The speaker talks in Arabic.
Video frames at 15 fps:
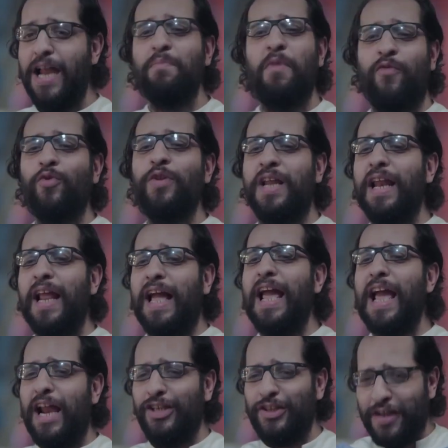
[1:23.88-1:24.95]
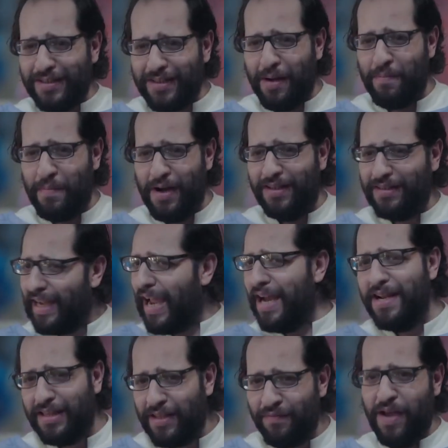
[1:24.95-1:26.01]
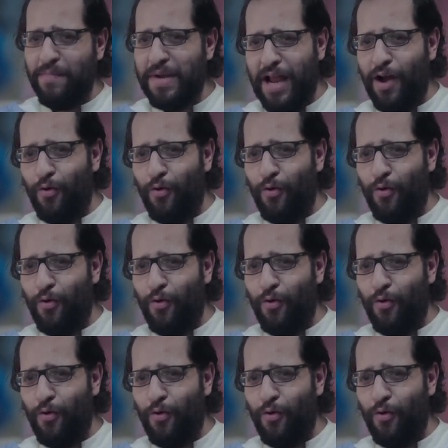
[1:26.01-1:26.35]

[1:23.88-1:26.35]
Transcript: المفروض ان انا جاي علشان اتربى ده كان الاتفاق من